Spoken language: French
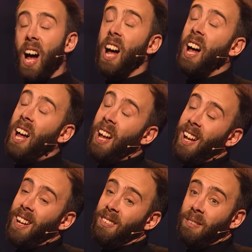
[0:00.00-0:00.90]

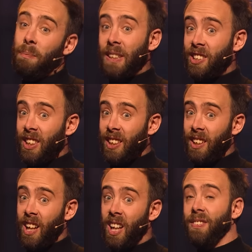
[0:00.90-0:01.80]
Ah Bah si,
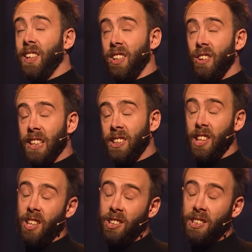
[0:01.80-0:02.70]
invite-le à
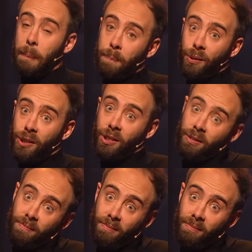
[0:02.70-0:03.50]
silence, ça pousse.